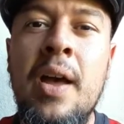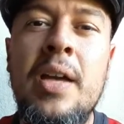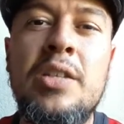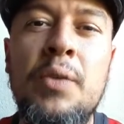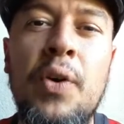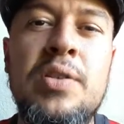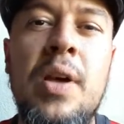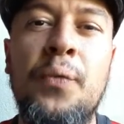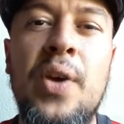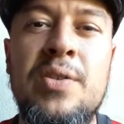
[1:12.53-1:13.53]
E se
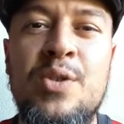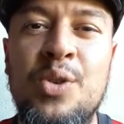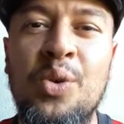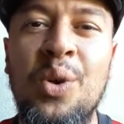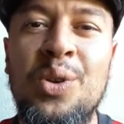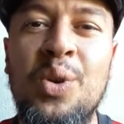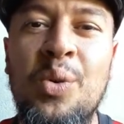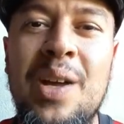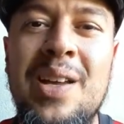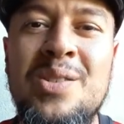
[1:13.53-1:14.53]
você fez
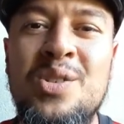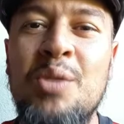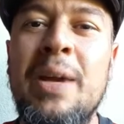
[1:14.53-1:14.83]
tudo isso,